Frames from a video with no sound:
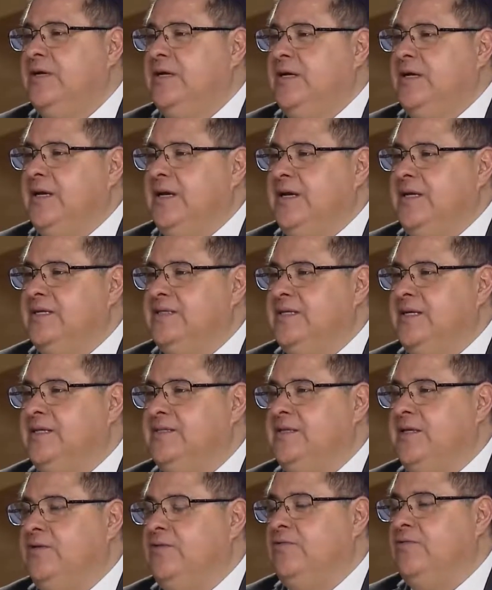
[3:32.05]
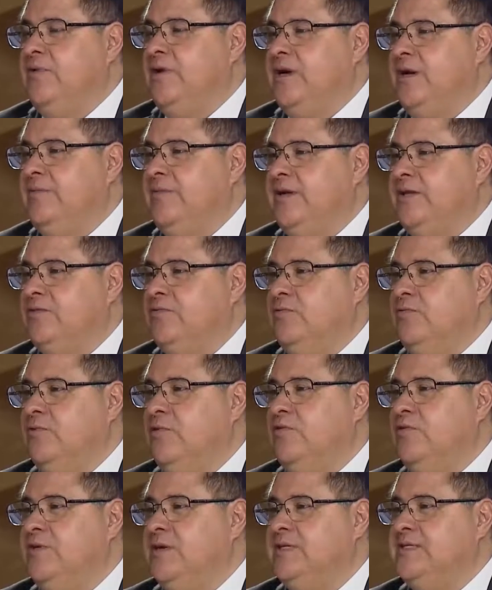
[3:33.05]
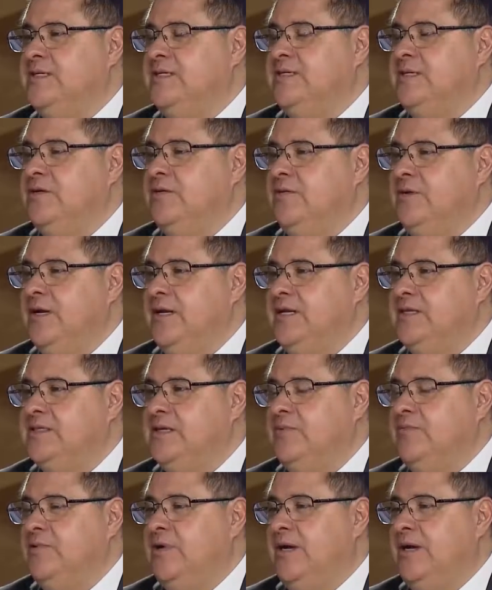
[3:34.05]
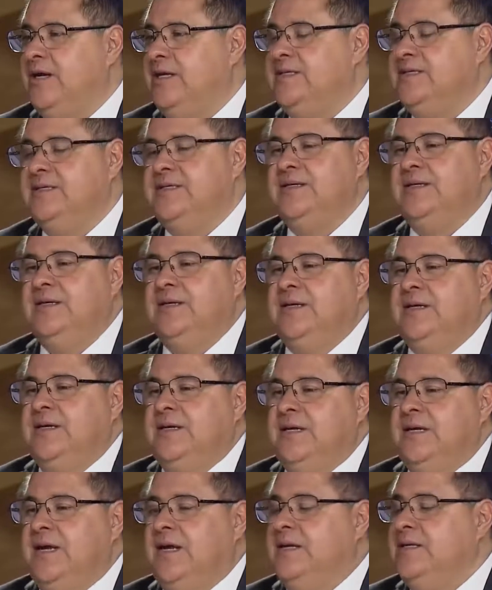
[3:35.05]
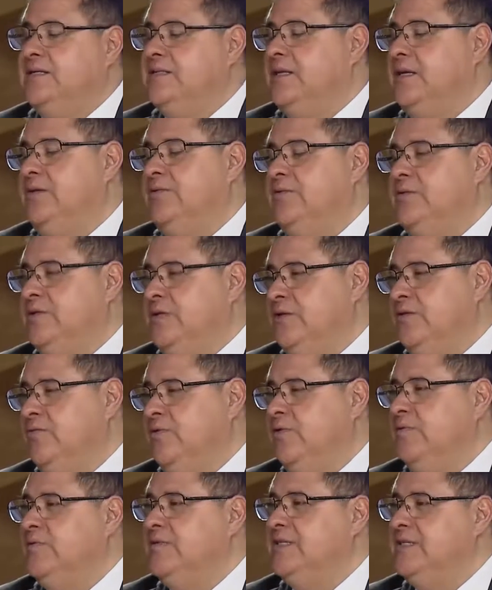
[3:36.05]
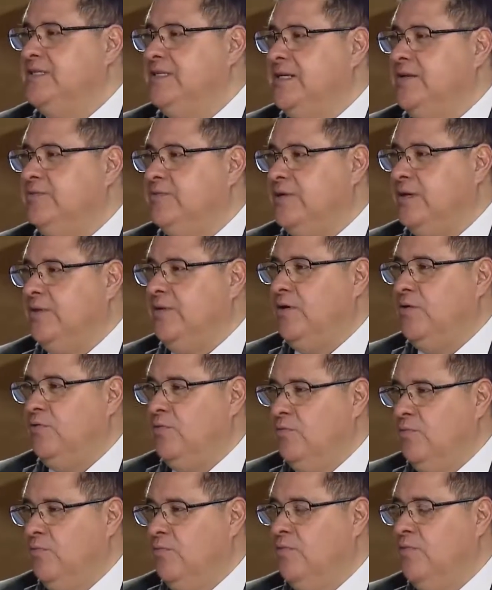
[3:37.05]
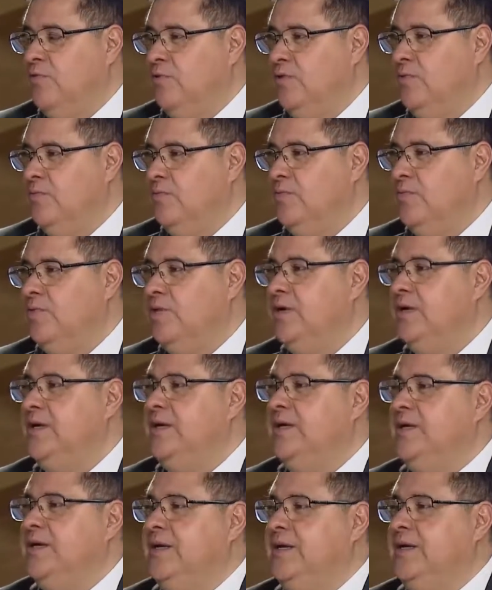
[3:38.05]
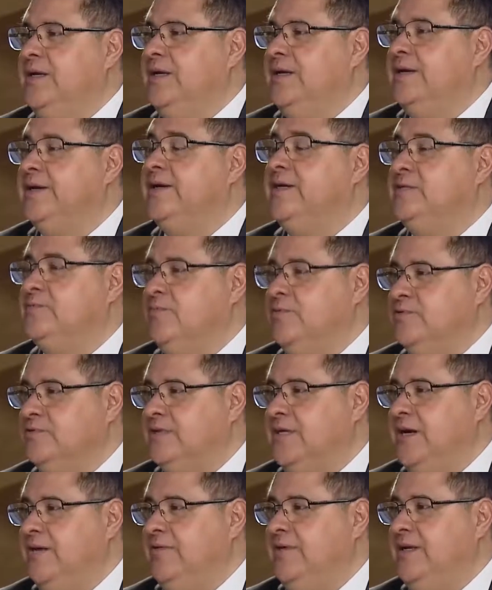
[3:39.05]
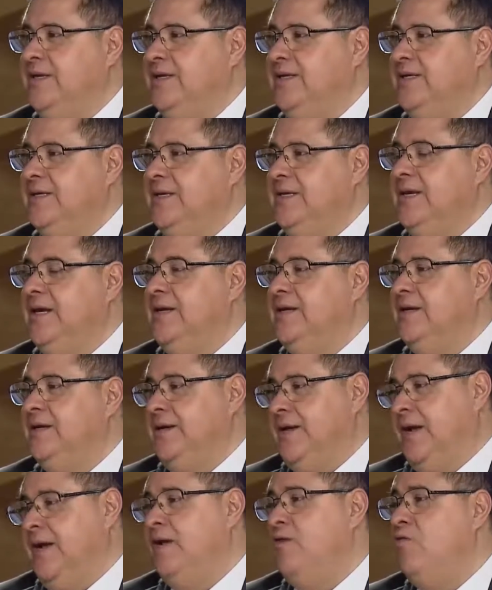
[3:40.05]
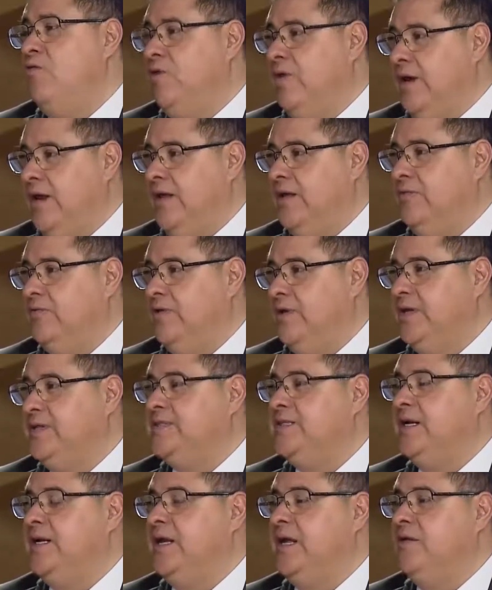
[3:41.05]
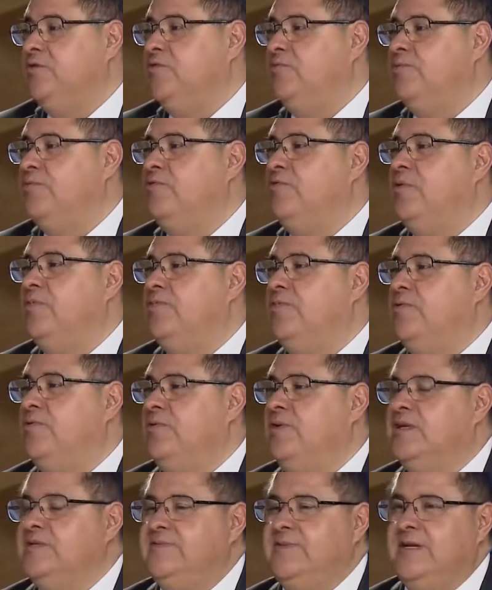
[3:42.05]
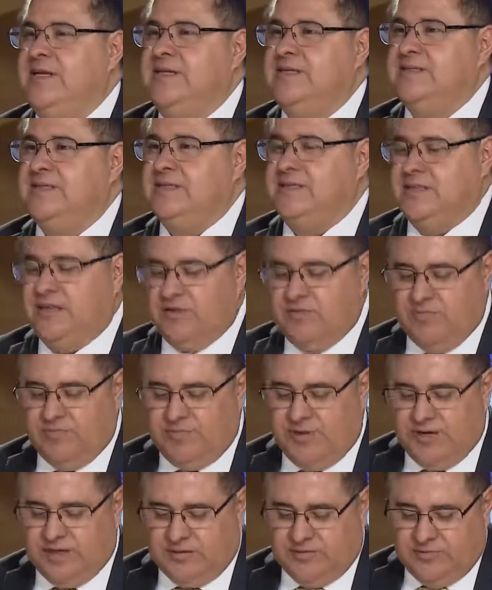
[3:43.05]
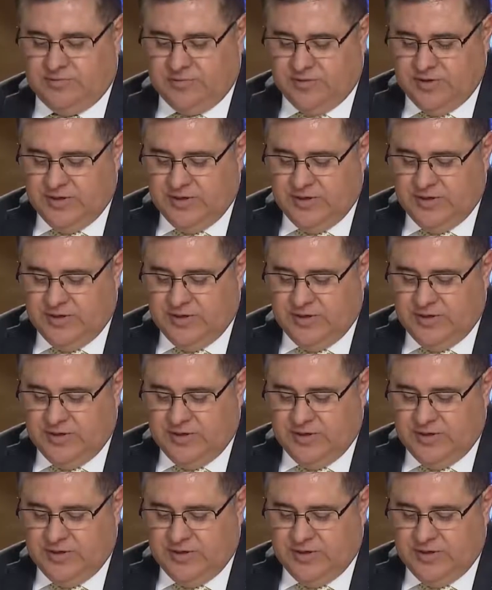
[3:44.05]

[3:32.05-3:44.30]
que es el señor Juan Alberto Wong, que es el señor Elías Abularach, y han estado haciendo, vuelvo a insistir, un trabajo muy, muy eh, responsable y han, han logrado ir saneando poco a poco las finanzas. Te comparto